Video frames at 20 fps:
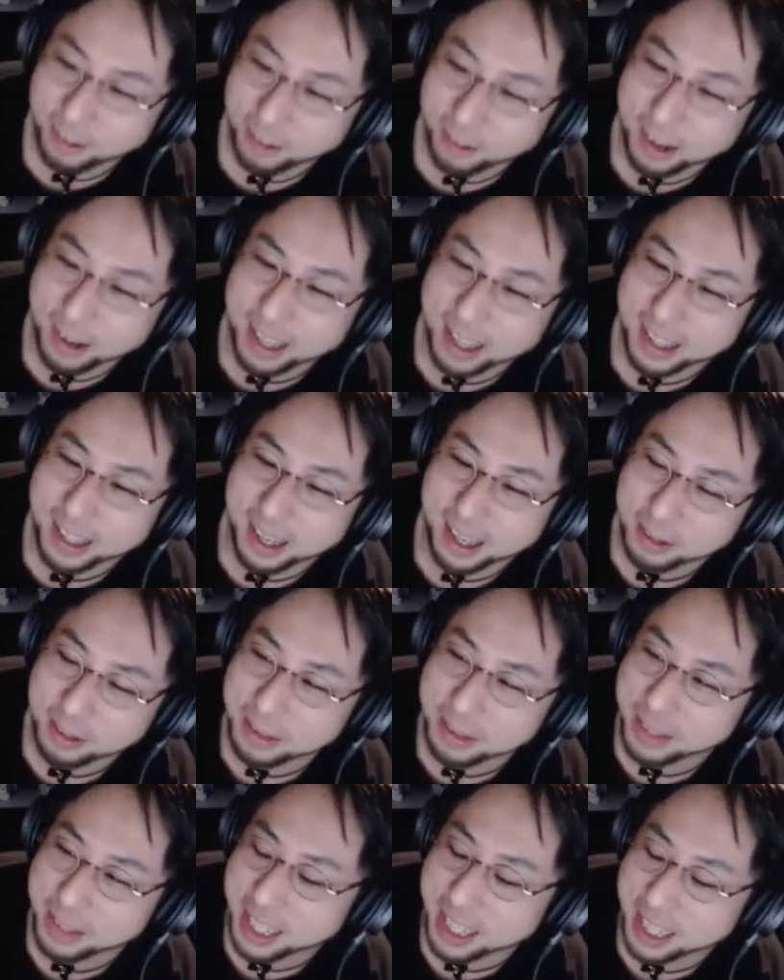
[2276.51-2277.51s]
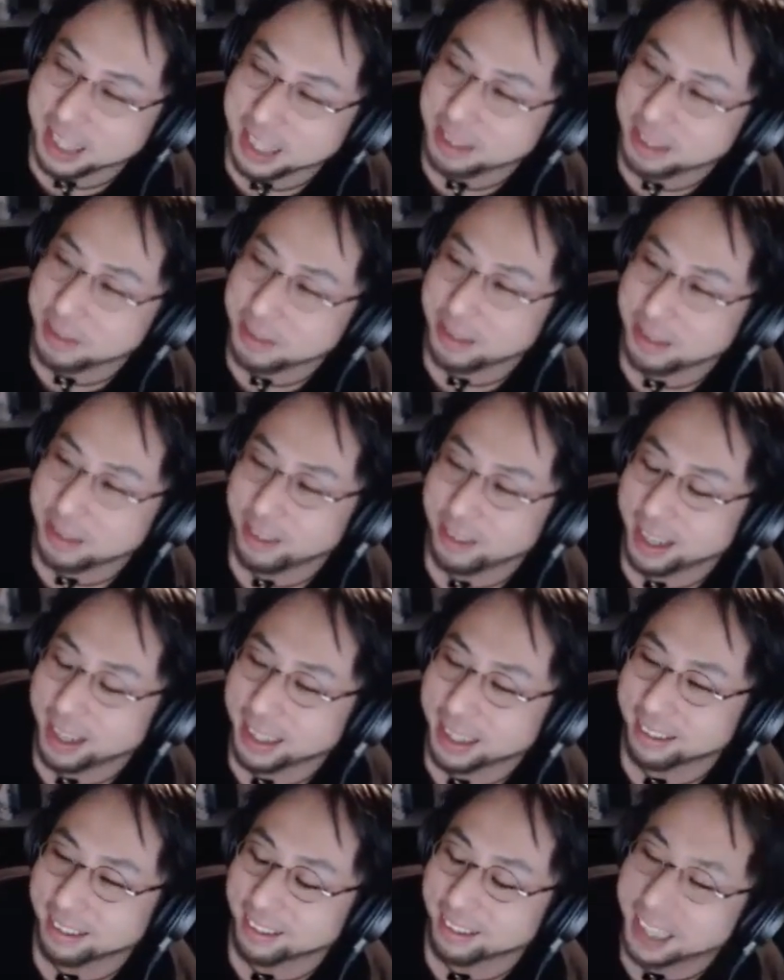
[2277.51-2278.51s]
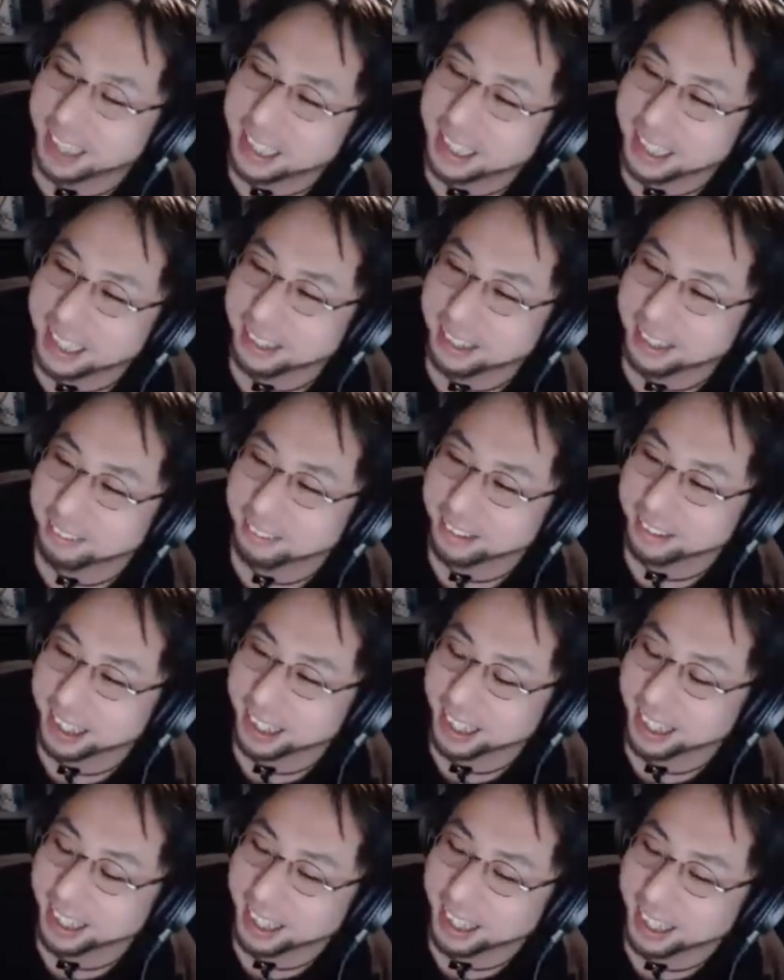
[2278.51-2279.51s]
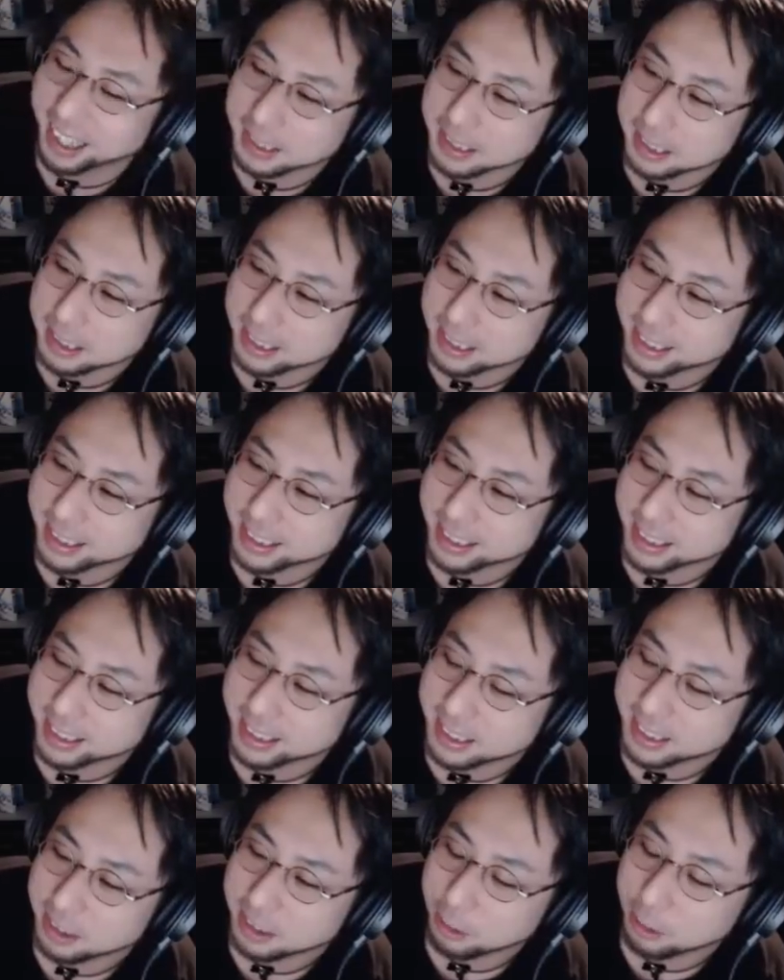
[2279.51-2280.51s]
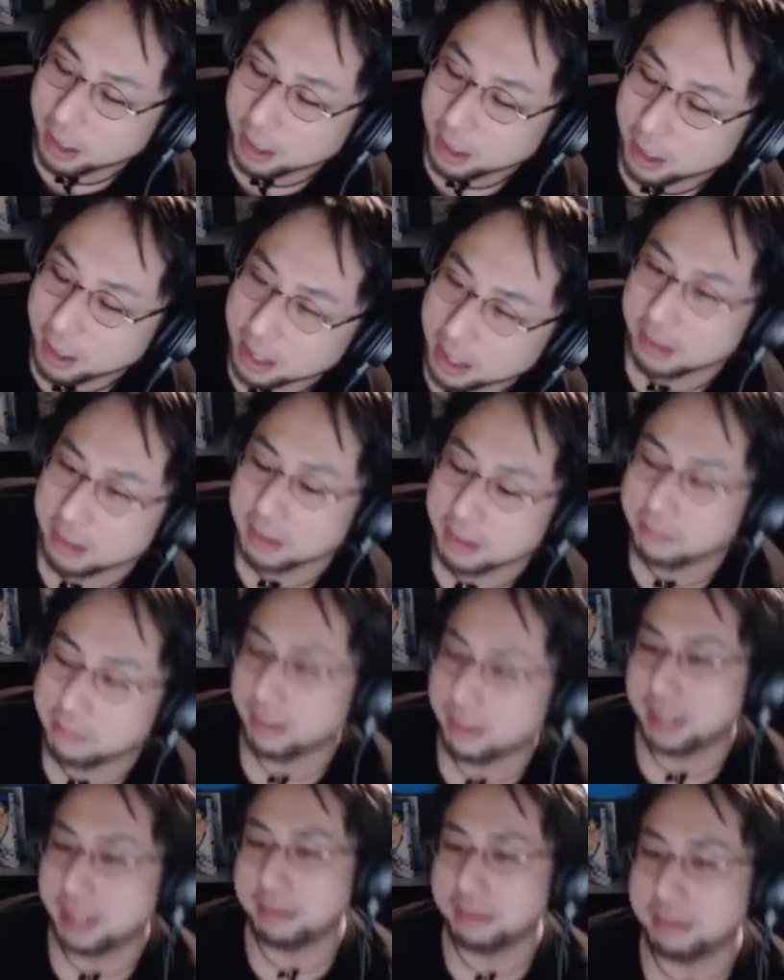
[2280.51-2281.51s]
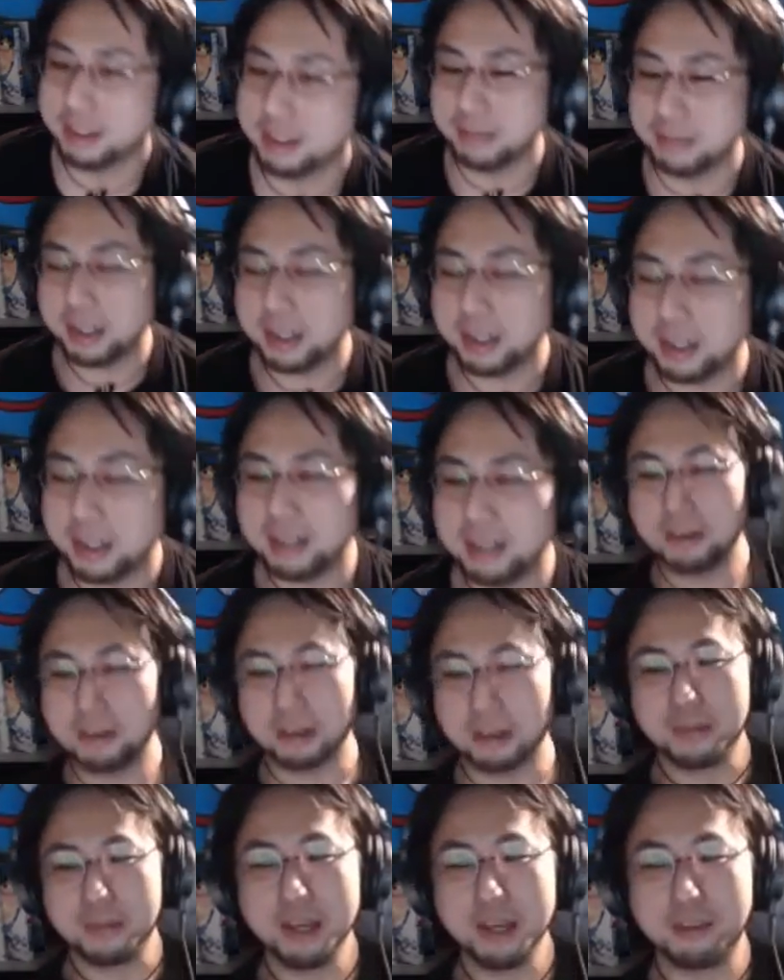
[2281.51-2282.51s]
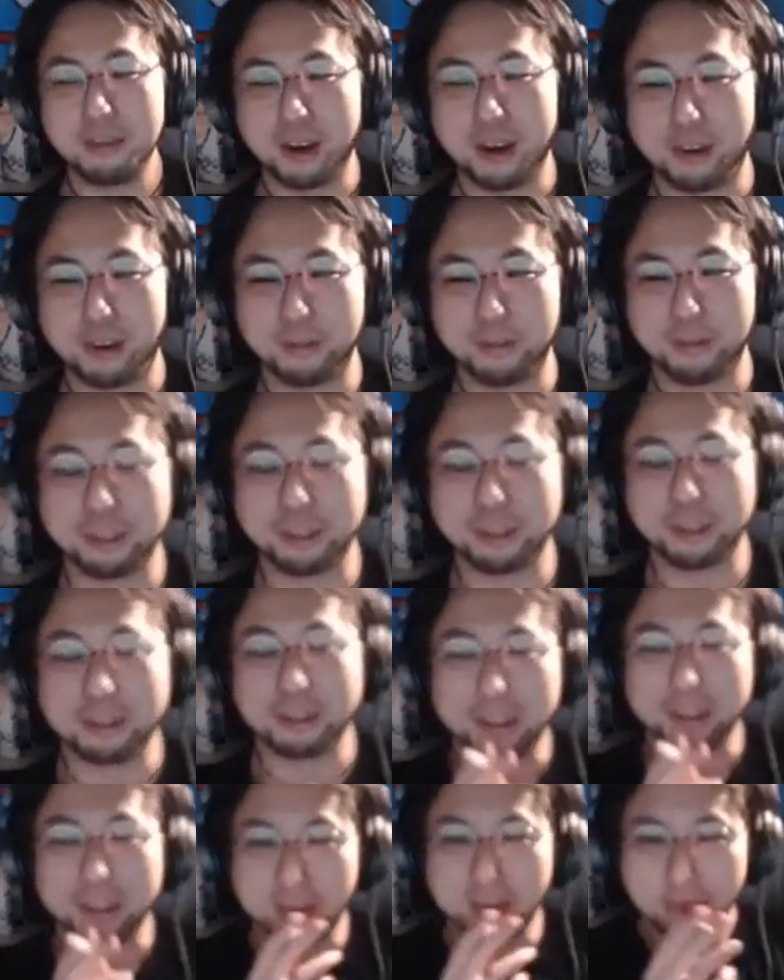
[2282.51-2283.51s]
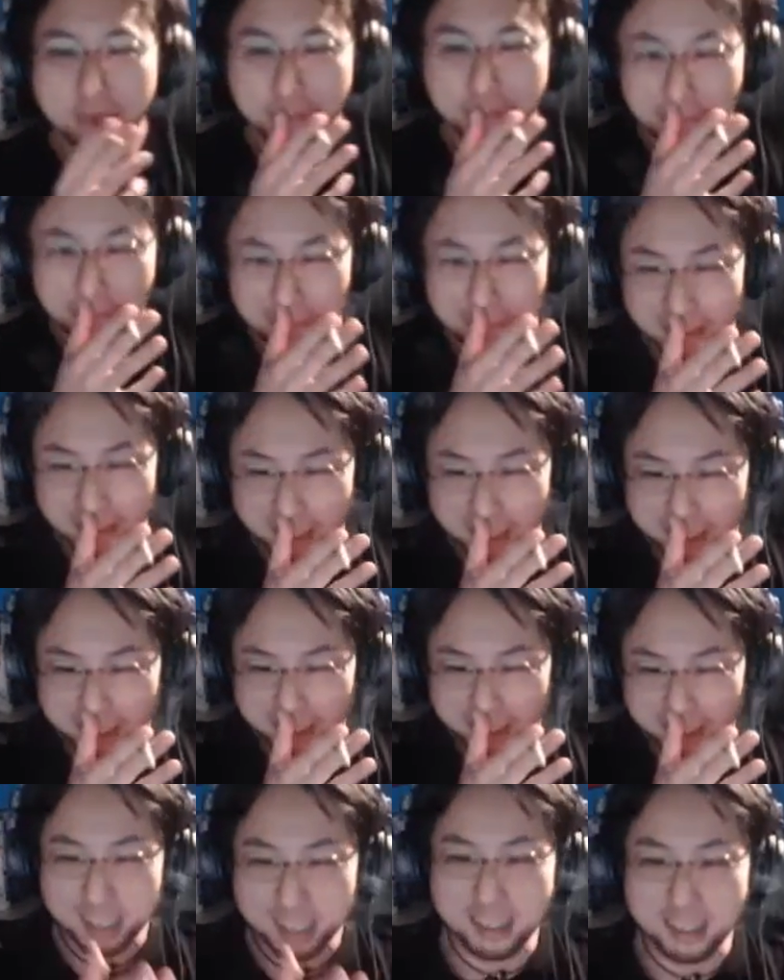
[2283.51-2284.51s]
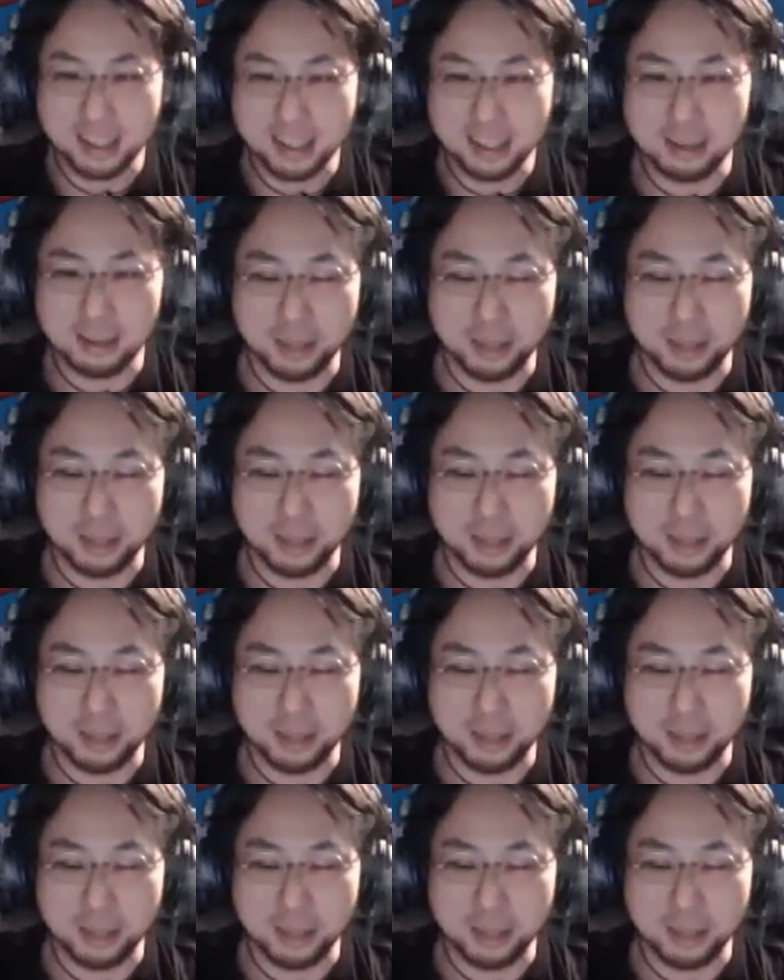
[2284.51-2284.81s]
ニコ生で一番笑ったのなんだろうな。俺でも、まあ、たまに言うけど、ミウは面白かったよ。劇団ミ